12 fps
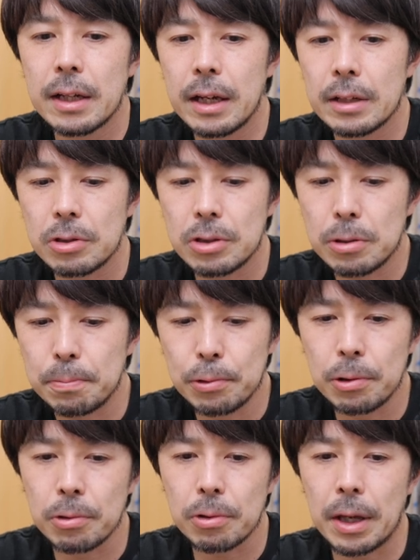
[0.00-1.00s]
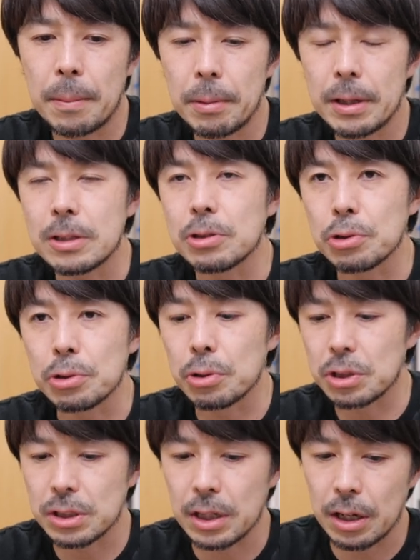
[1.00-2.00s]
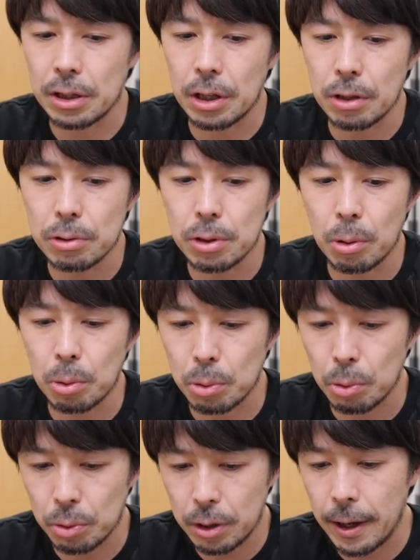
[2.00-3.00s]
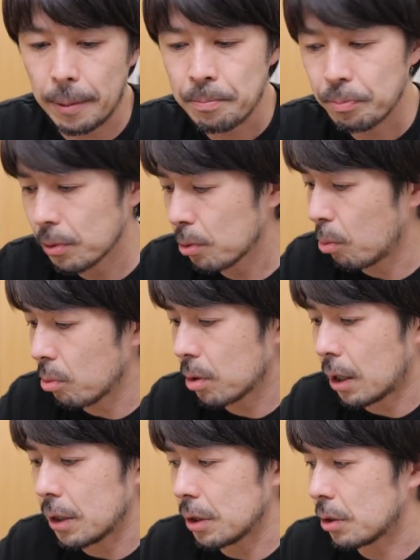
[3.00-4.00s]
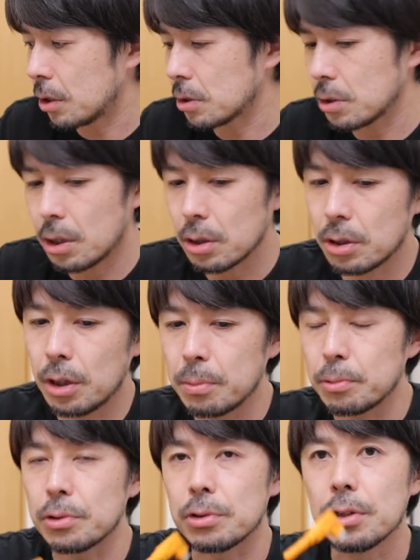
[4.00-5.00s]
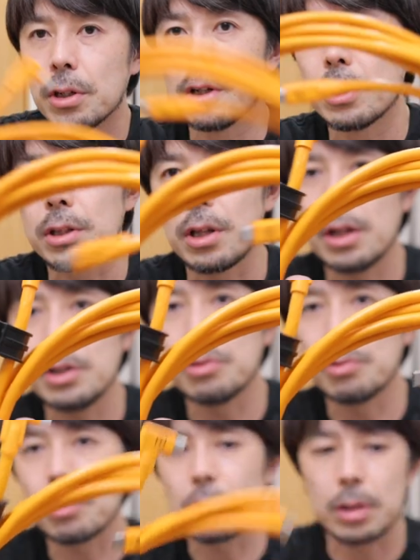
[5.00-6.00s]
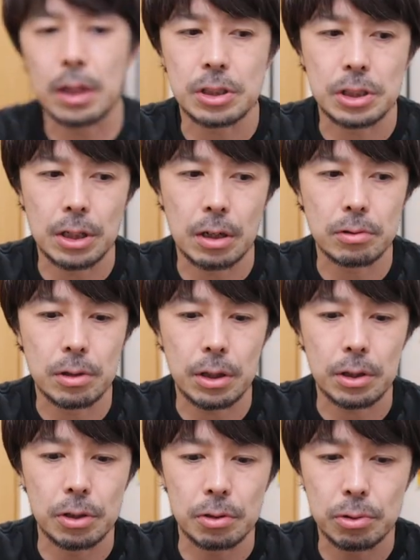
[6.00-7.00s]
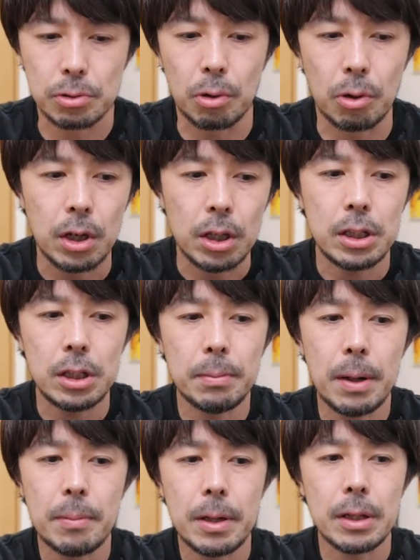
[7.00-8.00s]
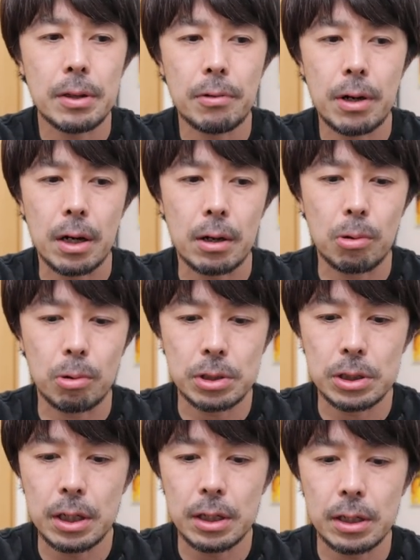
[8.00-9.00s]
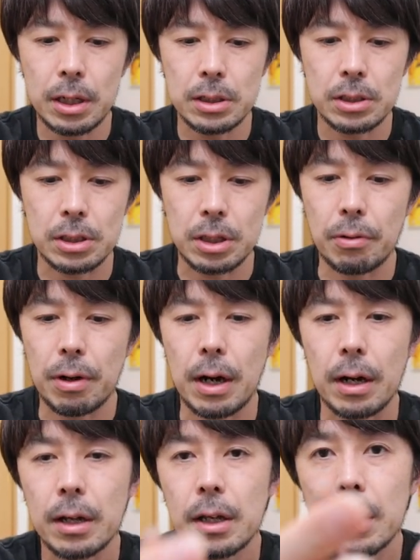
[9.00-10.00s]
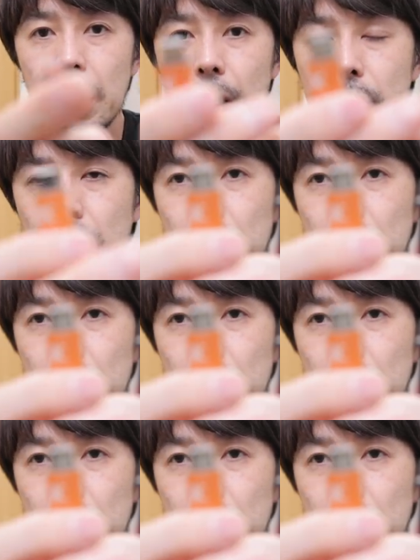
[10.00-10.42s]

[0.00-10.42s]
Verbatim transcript: えーと、と一応プロの現場では重要視されているってことで、今回テザーケーブル、何をが違うかっていうと今まではこちらに関しては、えーと、